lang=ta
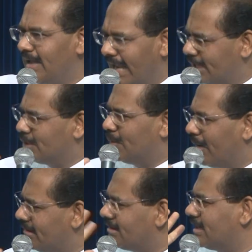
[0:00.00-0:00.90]
லெட் கோ
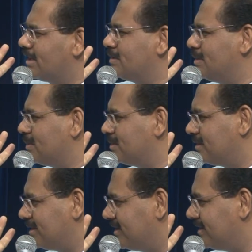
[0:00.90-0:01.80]
ஆண்டு கருத்தில்
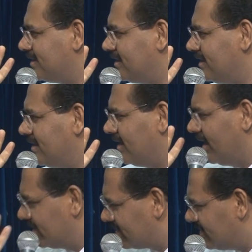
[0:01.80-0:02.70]
கொடுத்துருங்க
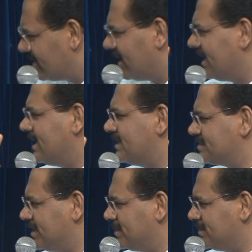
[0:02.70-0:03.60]
ஆண்டு தான் காரியங்களை
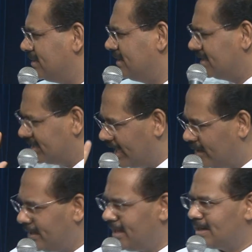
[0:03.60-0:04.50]
செய்யணும்
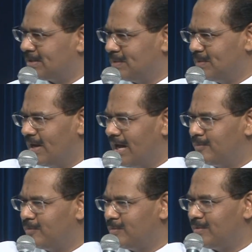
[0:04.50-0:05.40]
தேவனே நடத்தணும்
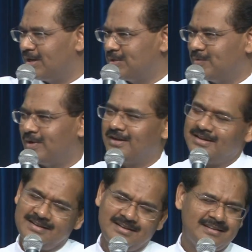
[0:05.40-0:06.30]
அற்புதமாக நடத்துவாருங்க
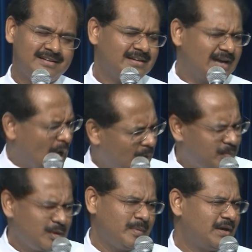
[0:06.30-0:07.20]

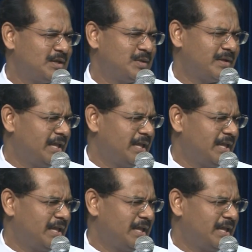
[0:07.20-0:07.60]
அற்புதமாக நடத்துவார்